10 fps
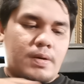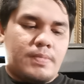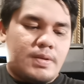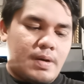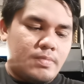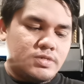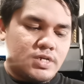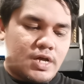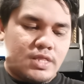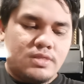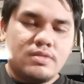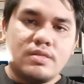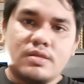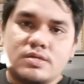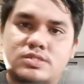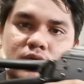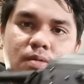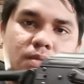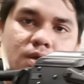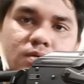Pag binaba mo na sa God,
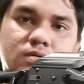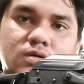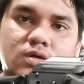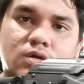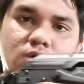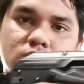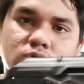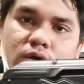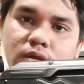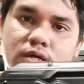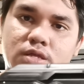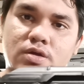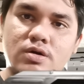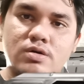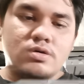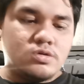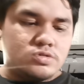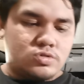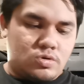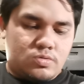semi. So ayan, nakita nyo?
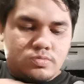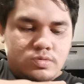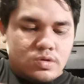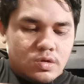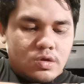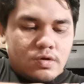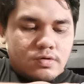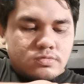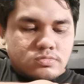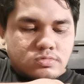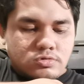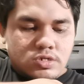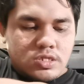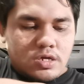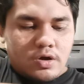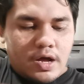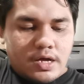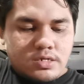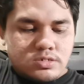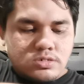So, ulitin ko
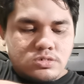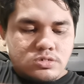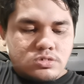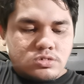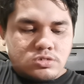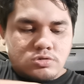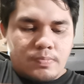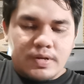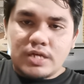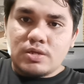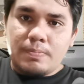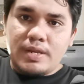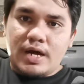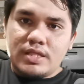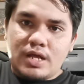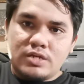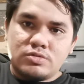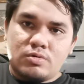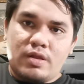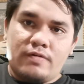ha. So, pag nasa
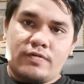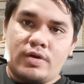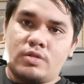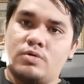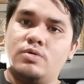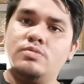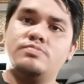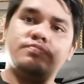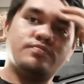pinakataas tong lever na to,